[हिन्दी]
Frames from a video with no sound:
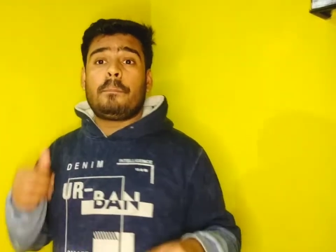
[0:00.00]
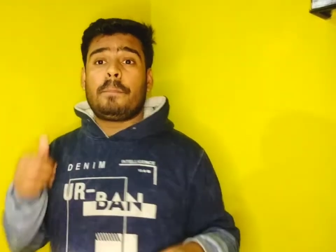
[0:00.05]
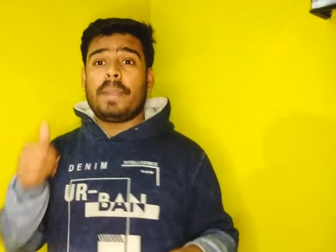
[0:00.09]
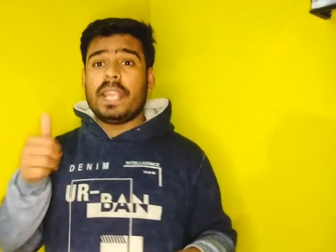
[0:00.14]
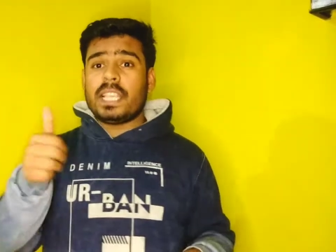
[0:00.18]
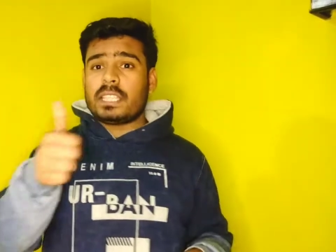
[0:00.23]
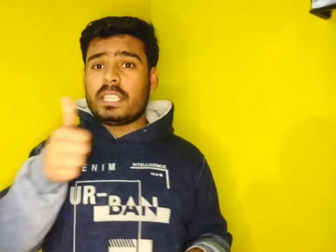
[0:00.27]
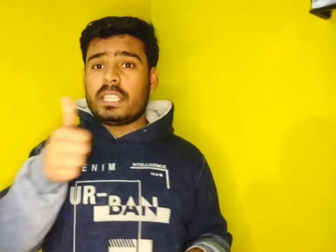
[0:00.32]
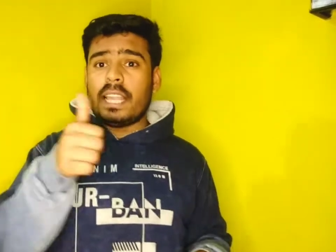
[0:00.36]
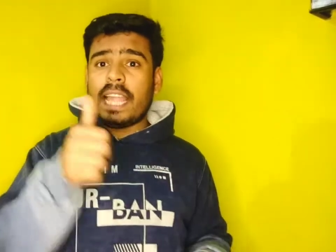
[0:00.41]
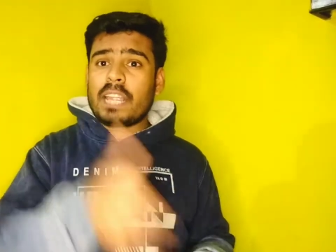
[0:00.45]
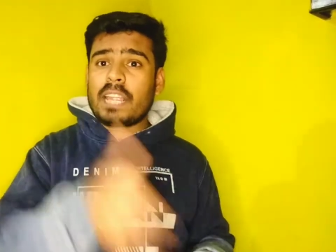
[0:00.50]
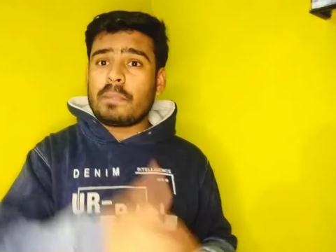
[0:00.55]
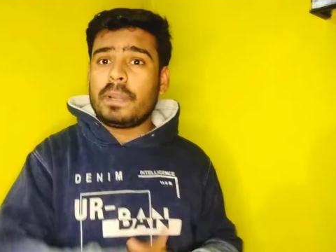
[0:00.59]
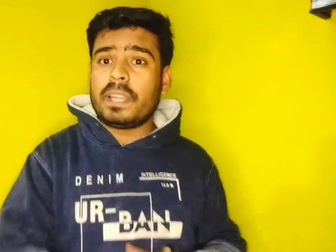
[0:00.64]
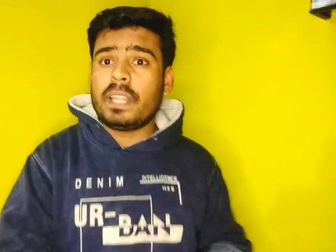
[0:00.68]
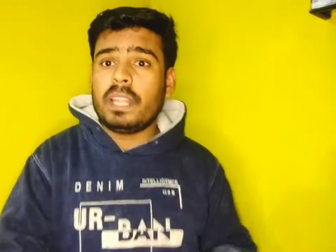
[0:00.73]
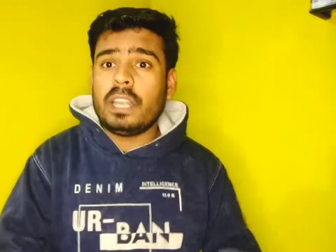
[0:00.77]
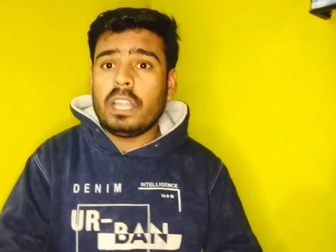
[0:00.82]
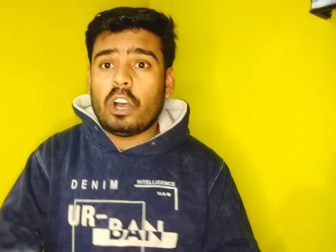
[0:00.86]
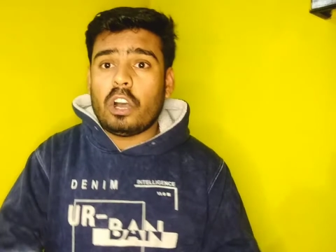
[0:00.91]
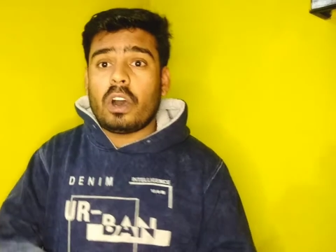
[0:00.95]
प्रेस द लाइक
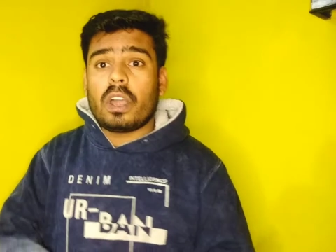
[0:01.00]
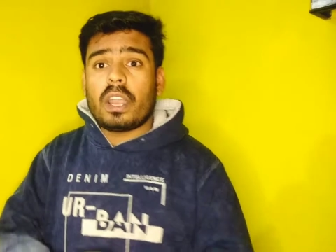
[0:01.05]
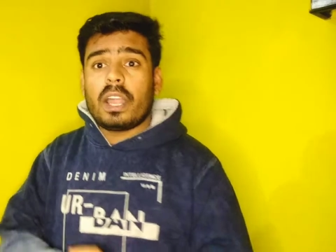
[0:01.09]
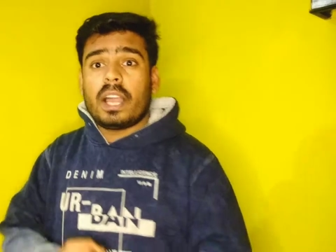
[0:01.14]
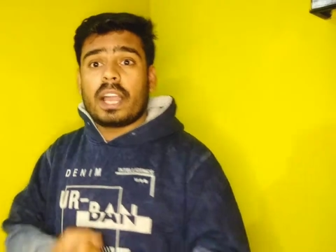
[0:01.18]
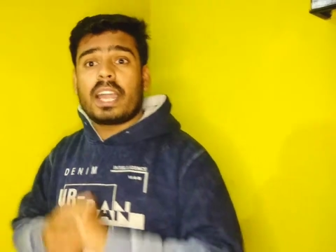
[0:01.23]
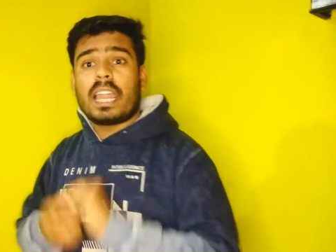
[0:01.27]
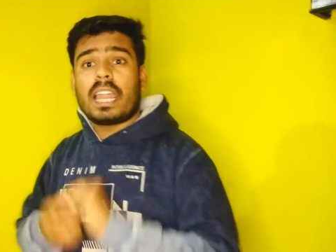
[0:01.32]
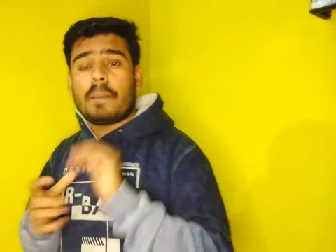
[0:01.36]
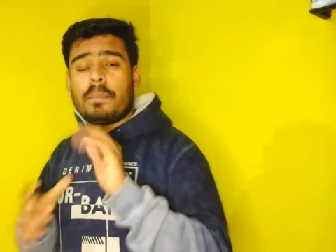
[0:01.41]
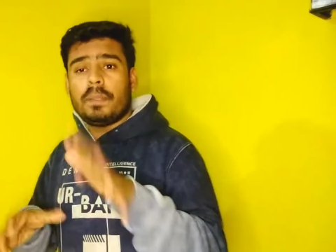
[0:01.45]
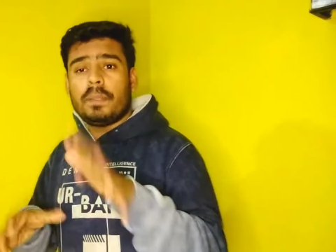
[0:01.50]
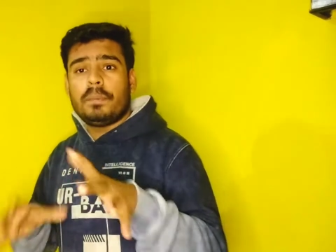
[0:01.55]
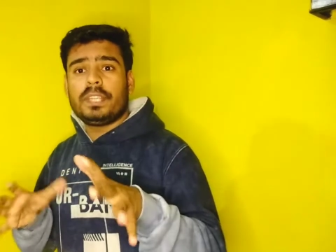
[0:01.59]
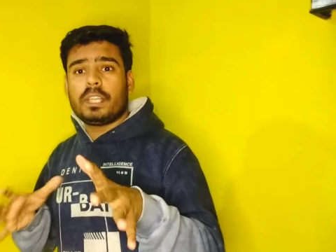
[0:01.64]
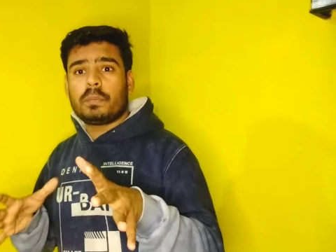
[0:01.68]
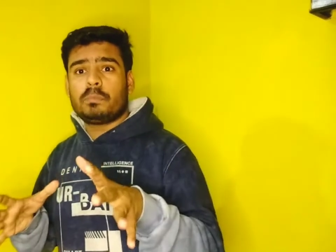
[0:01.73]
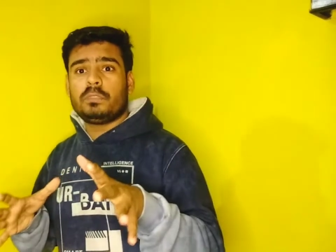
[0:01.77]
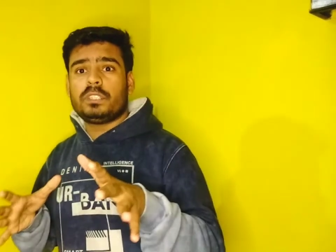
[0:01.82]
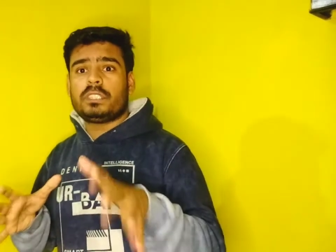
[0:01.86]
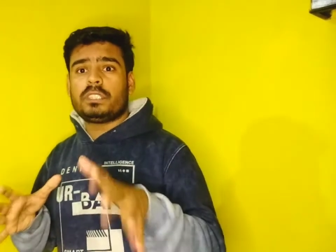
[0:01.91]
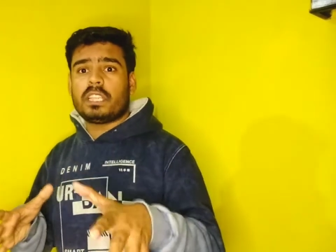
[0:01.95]
बटन और अगर आपने अभी
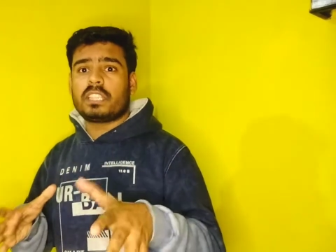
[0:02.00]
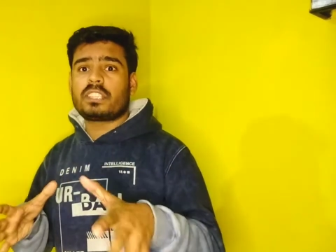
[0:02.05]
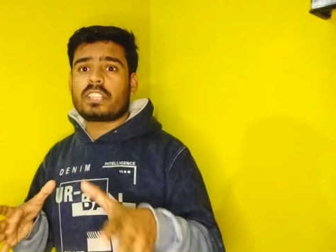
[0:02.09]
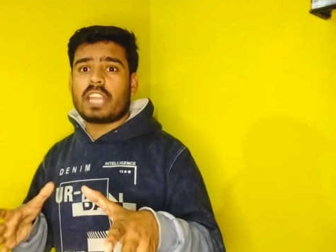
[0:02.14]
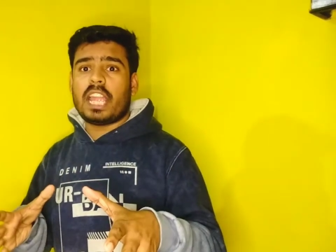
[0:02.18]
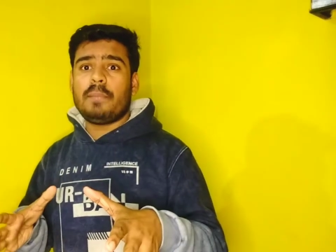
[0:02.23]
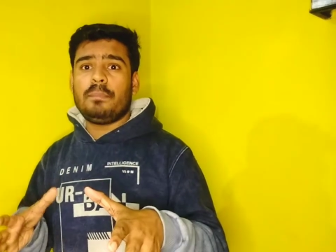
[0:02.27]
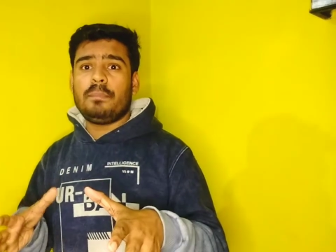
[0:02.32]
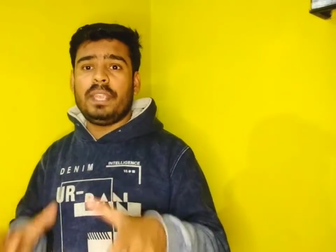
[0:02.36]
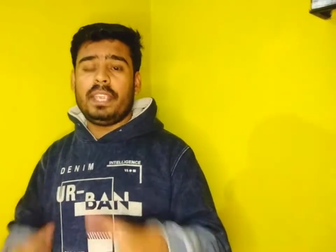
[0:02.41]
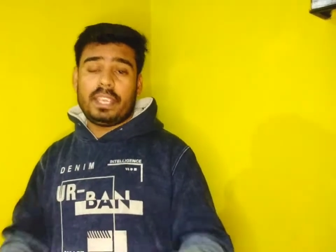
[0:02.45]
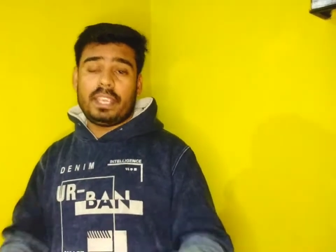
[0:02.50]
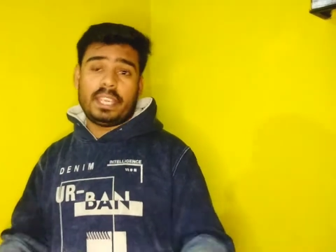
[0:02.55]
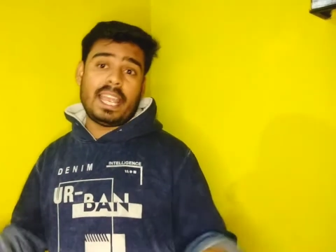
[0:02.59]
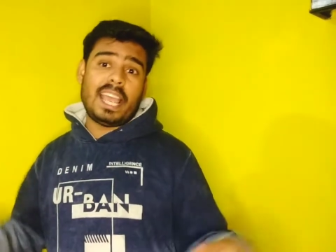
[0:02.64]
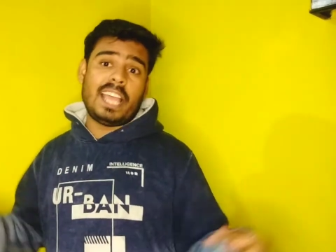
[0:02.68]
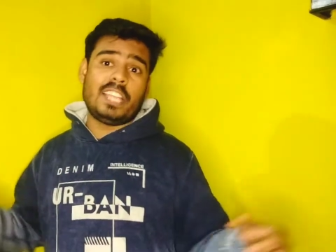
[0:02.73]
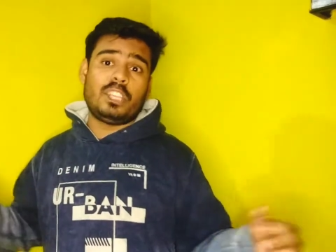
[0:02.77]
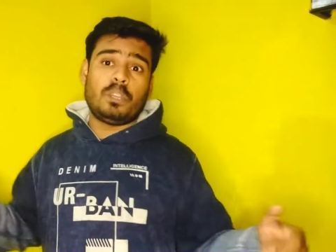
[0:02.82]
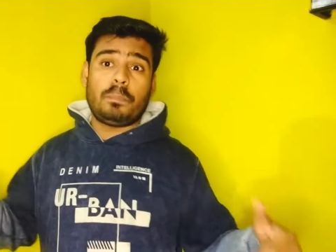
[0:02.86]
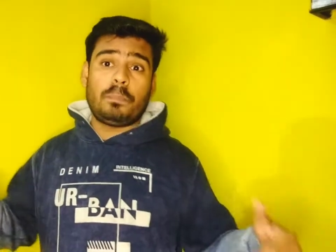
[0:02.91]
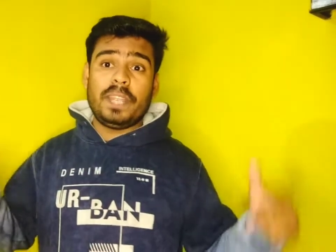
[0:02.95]
तक मुझे सब्सक्राइब नहीं किया है